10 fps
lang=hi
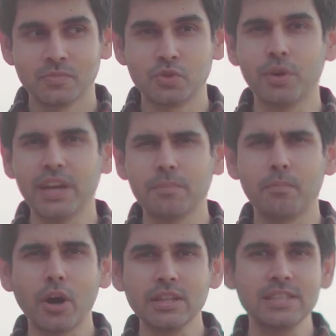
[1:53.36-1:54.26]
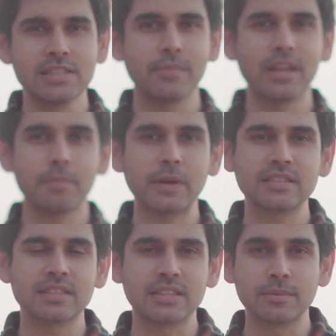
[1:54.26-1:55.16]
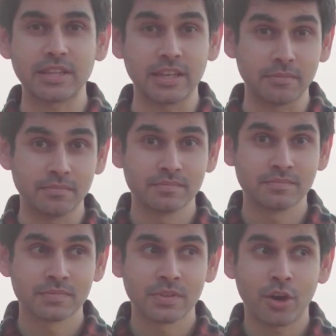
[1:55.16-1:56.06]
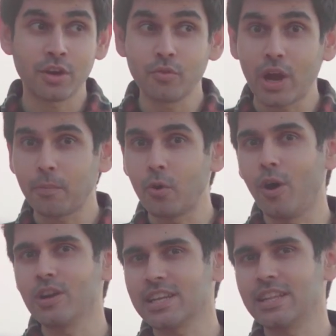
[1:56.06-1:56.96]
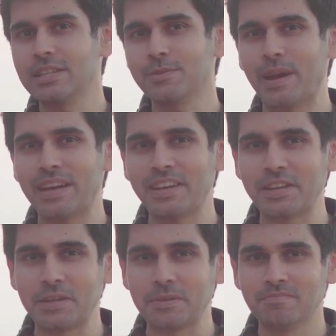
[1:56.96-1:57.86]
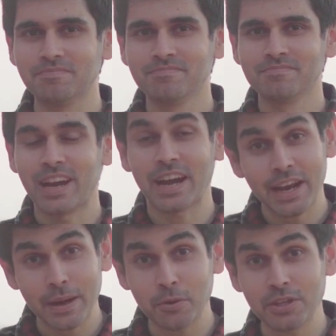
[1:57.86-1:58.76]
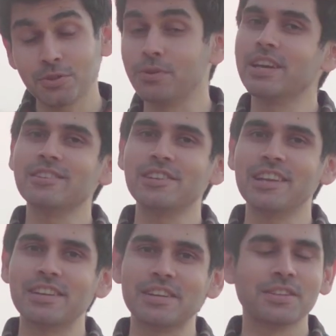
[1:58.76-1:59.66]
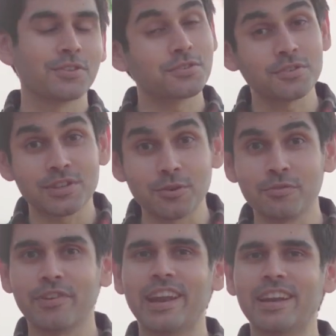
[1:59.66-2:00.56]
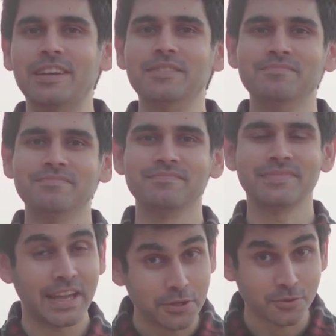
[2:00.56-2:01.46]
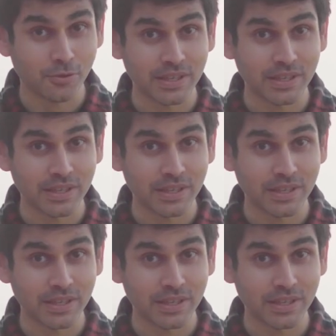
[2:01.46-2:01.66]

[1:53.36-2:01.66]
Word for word: जो एक बहुत ही सिमिलर परिस्थिति में थे और वो आपको और ज़्यादा इंस्पायर करेगी अगर आपको ये स्टोरी अच्छी लगी तो उसको ज़रूर फैलाएं थैंक यू सो